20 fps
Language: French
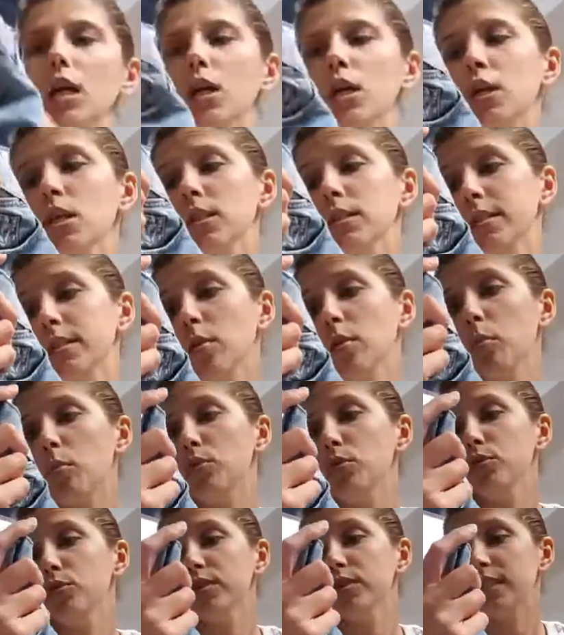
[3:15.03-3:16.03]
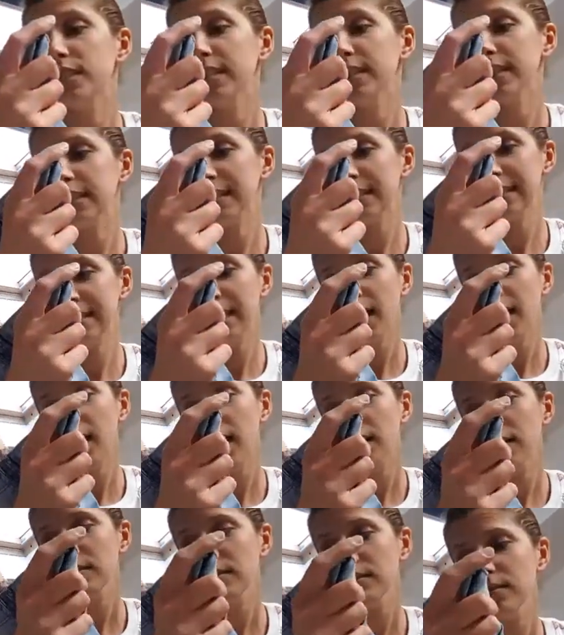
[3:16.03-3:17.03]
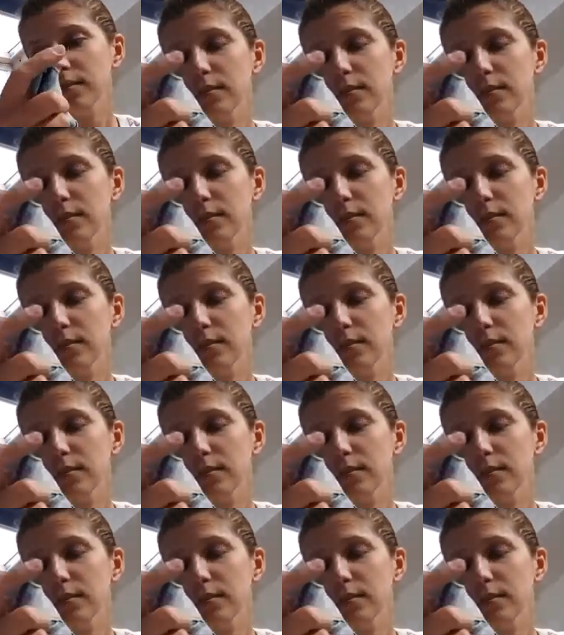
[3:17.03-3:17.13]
Euh, c'est en plus de chez Zara,